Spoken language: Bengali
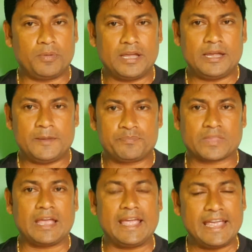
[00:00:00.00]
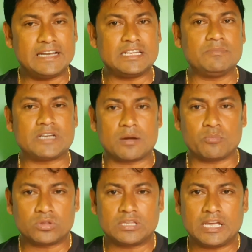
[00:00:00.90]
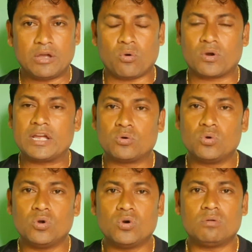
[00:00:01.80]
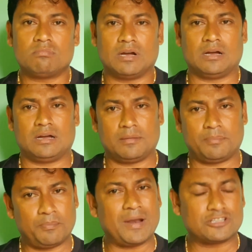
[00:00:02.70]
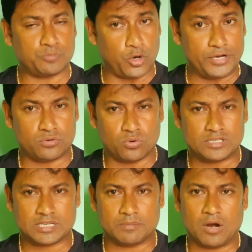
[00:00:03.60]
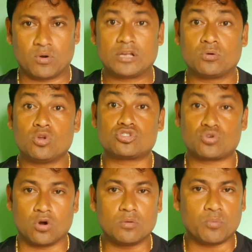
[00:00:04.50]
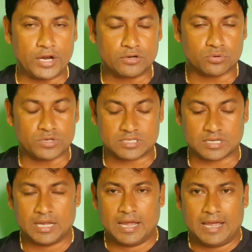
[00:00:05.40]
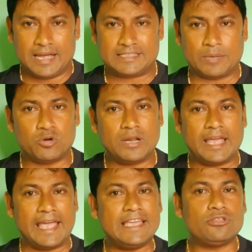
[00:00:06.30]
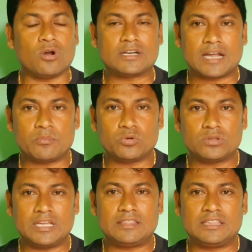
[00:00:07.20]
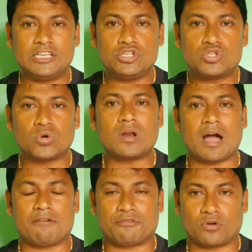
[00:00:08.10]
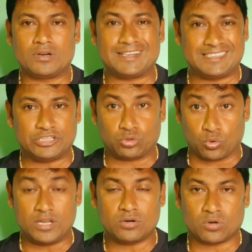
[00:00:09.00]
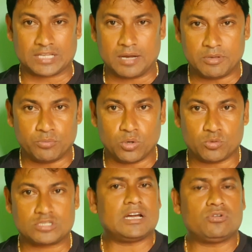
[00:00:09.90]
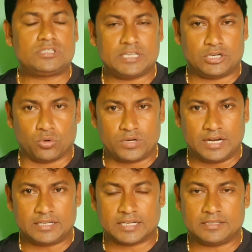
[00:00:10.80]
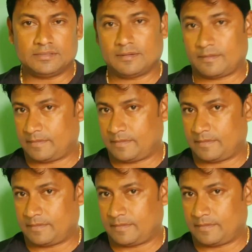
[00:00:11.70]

তবে এই টিমটার মধ্যে অনেকগুলো প্লাস পয়েন্ট রয়েছে বা অনেকগুলো স্ট্রং পয়েন্ট রয়েছে হ্যাঁ, যেমন এই দলটার মধ্যে তিনজন আফ্রন্টে যে ত্রয়ীর কথা আমি বলবো সেটা হচ্ছে ডোরিয়েলটন